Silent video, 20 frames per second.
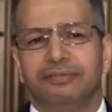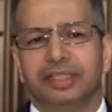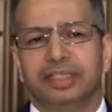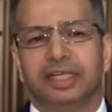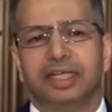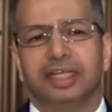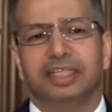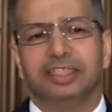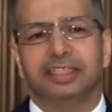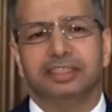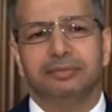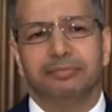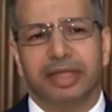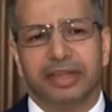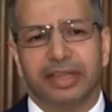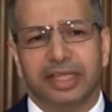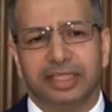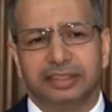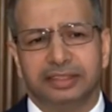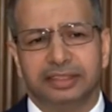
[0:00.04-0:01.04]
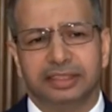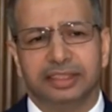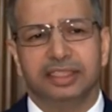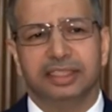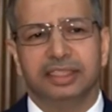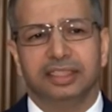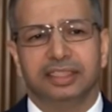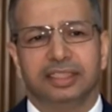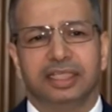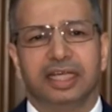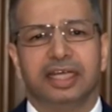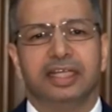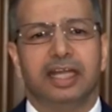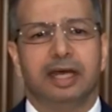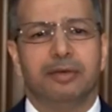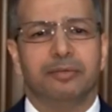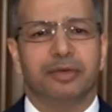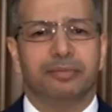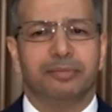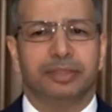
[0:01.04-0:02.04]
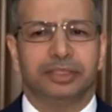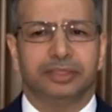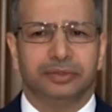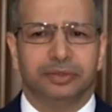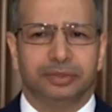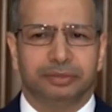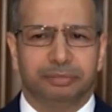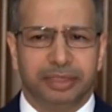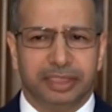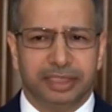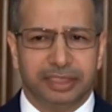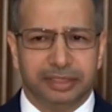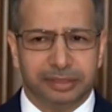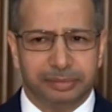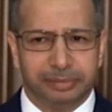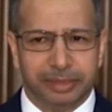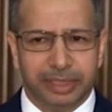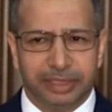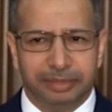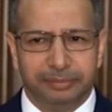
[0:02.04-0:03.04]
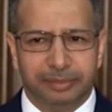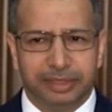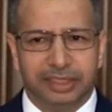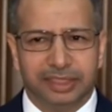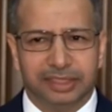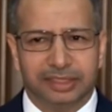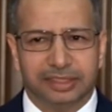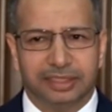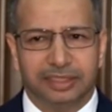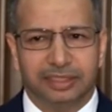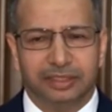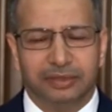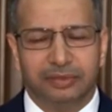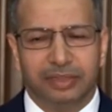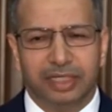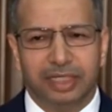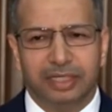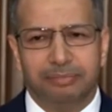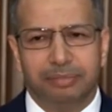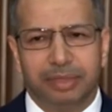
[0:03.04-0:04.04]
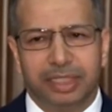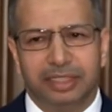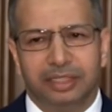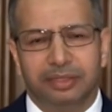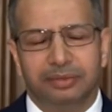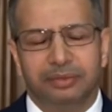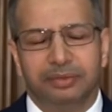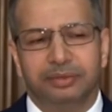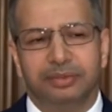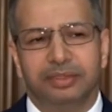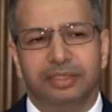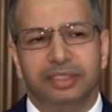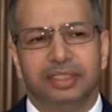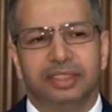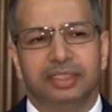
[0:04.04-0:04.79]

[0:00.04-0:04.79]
الفترة التي مضت كان أمر مشهود بالنسبة لمجلس النواب أنه